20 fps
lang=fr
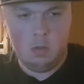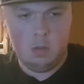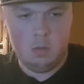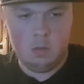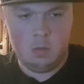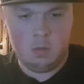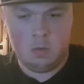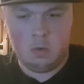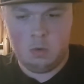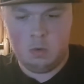
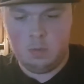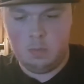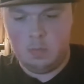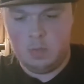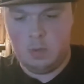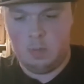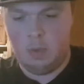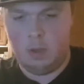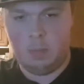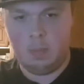Donc voilà,
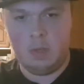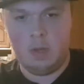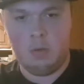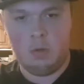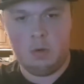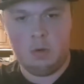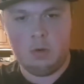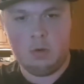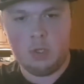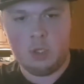pile par pile,
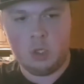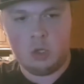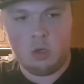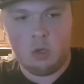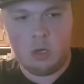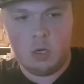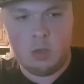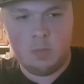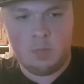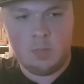voilà,
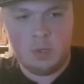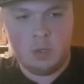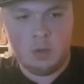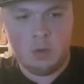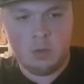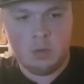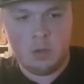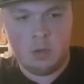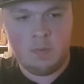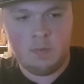encore la pile de
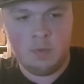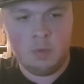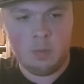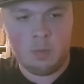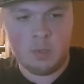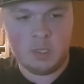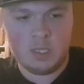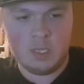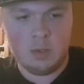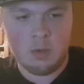la vidéo
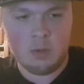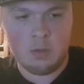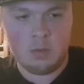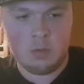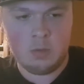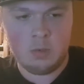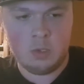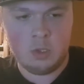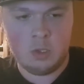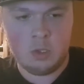précédente,
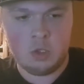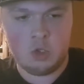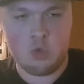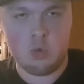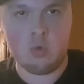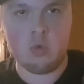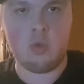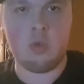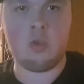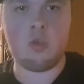euh, je,
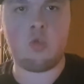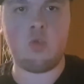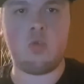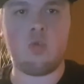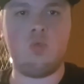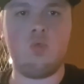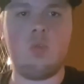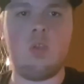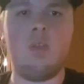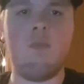tourne,
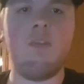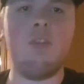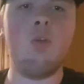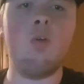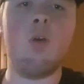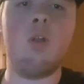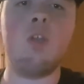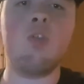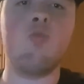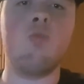tourne toutes les
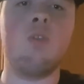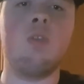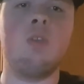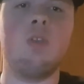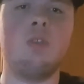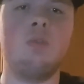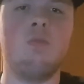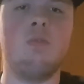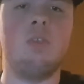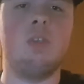vidéos à la suite, hein,
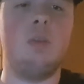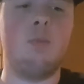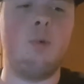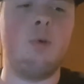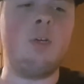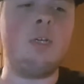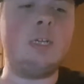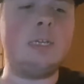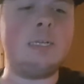si vous savez pas.